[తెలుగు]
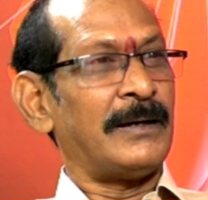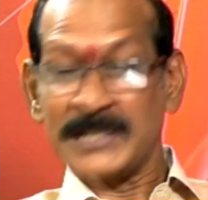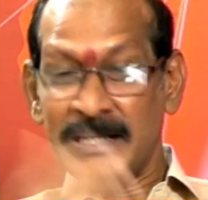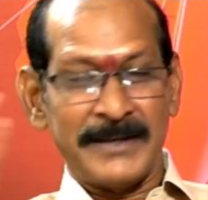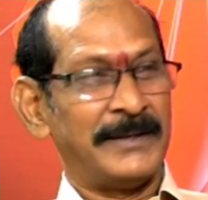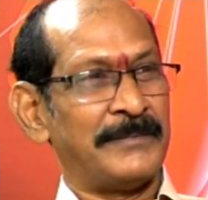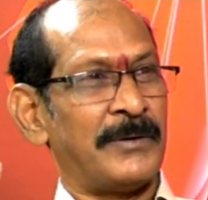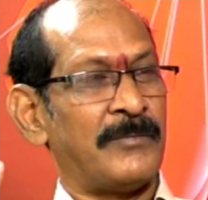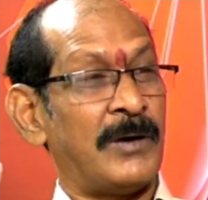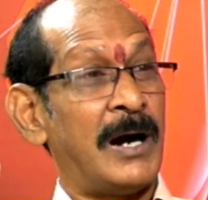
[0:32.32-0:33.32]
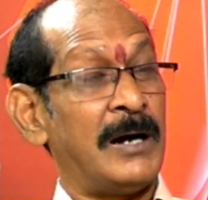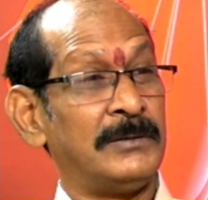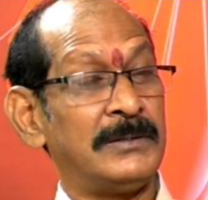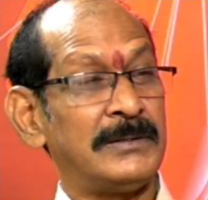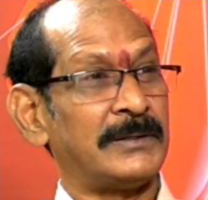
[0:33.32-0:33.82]
అసలు
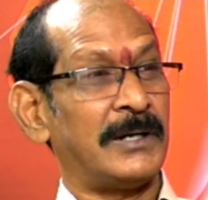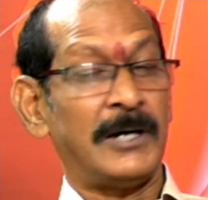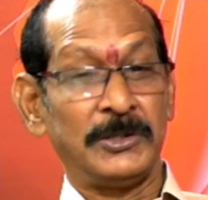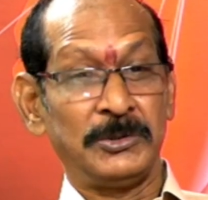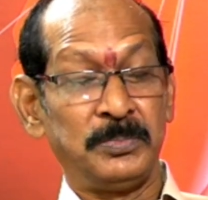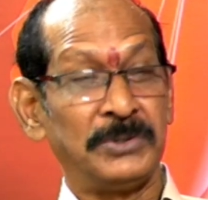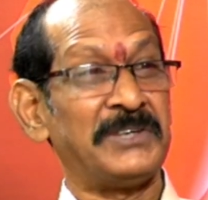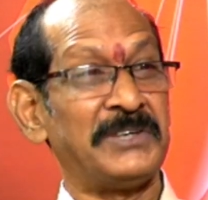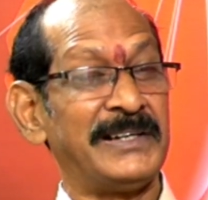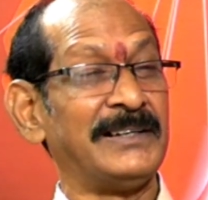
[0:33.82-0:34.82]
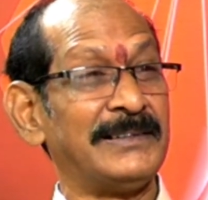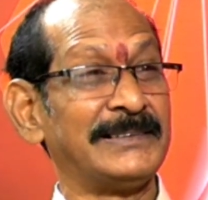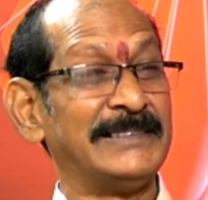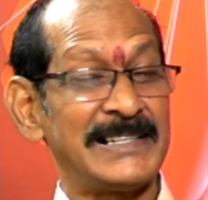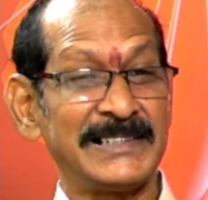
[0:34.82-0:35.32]
వాళ్ళు అద్భుతమైన
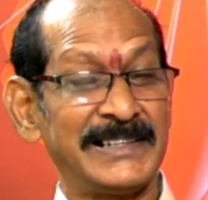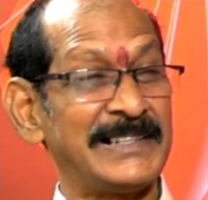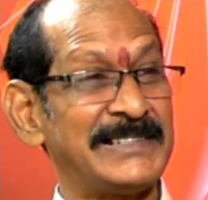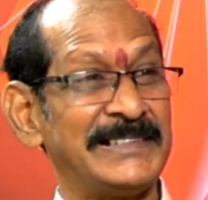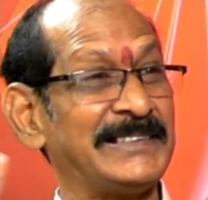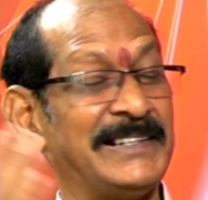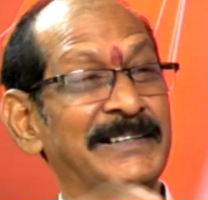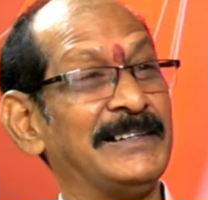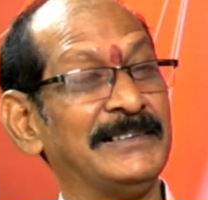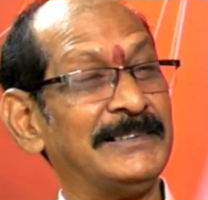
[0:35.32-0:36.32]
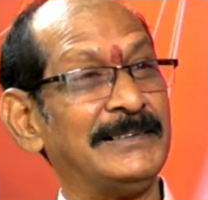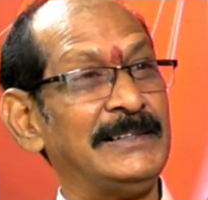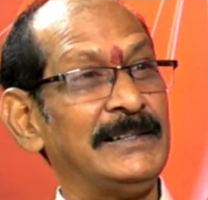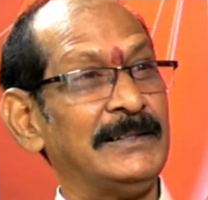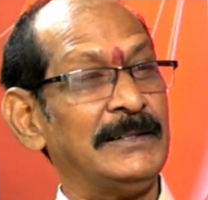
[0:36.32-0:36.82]
దర్శక రచయితలు అండి వాళ్ళు
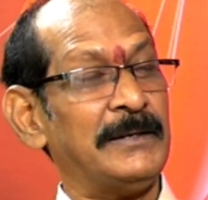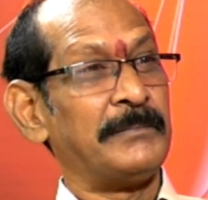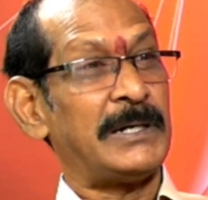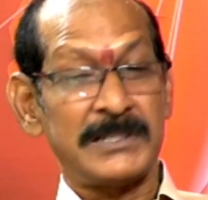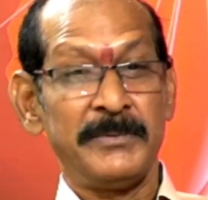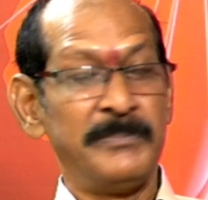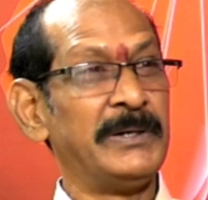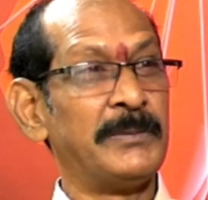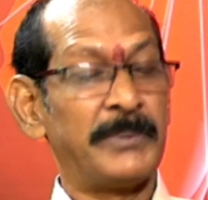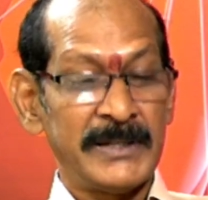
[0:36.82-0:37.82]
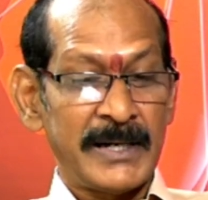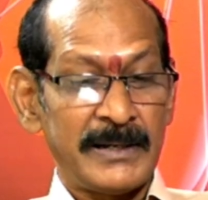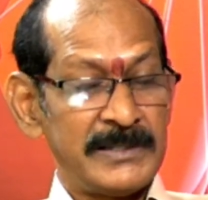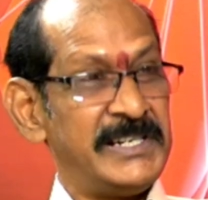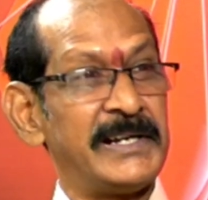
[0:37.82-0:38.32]
అసలు మీకు ఇప్పుడు
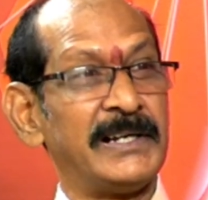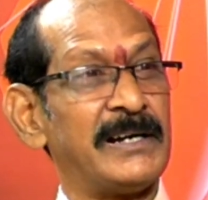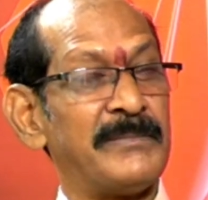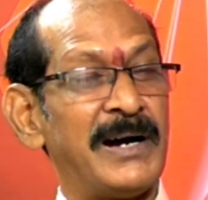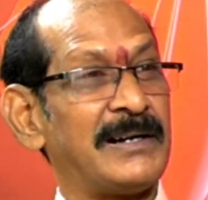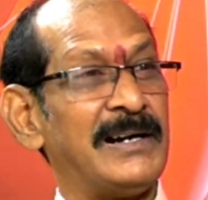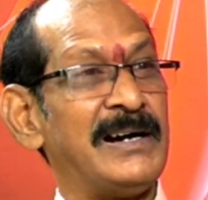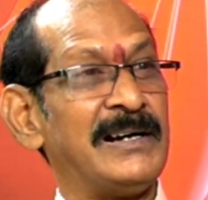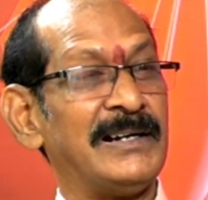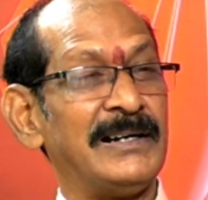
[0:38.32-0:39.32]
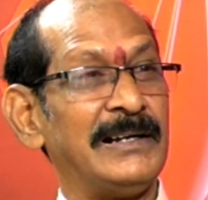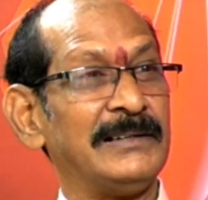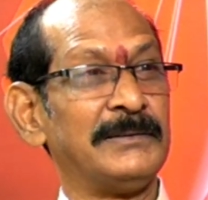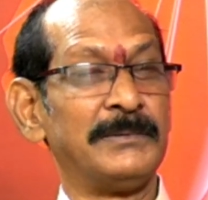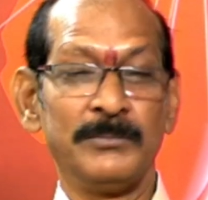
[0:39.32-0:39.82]
నిన్న జిఆర్ గారు మాట్లాడినా
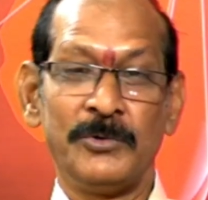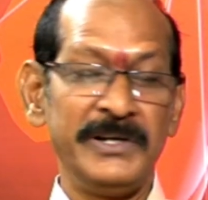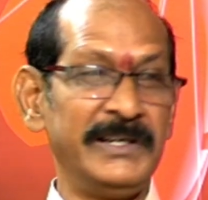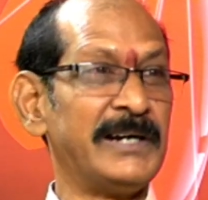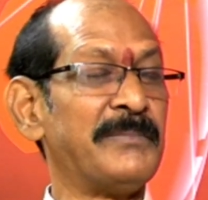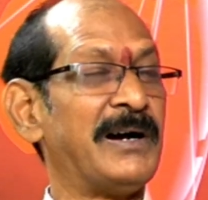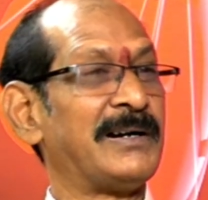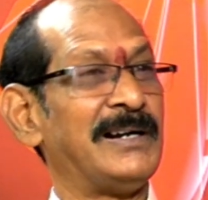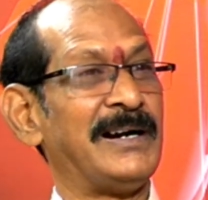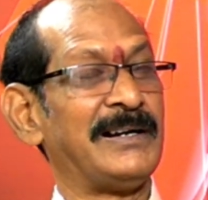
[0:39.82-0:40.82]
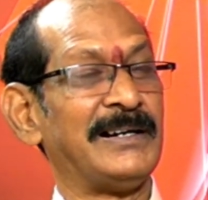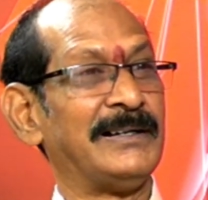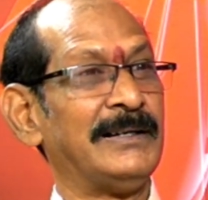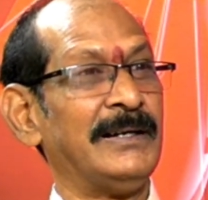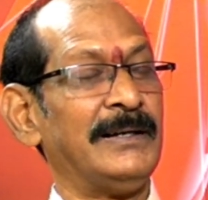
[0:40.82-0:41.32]
లేకపోతే మోడీ గారు మాట్లాడినా
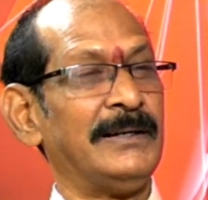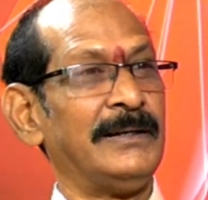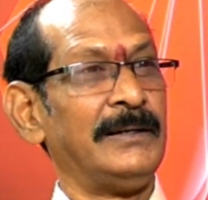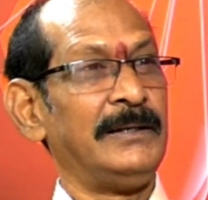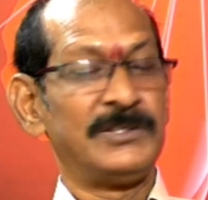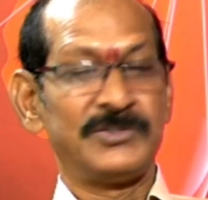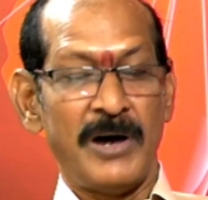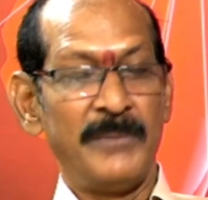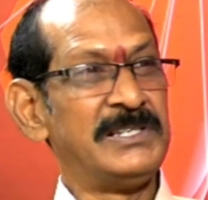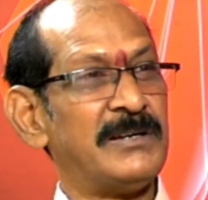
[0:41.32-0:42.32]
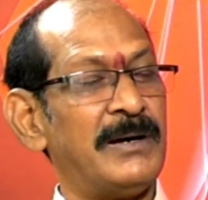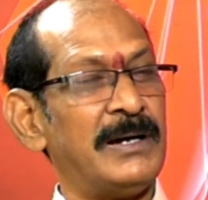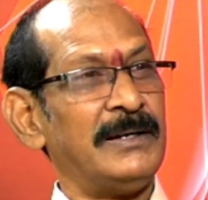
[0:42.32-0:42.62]
ఈ స్వామీజీలో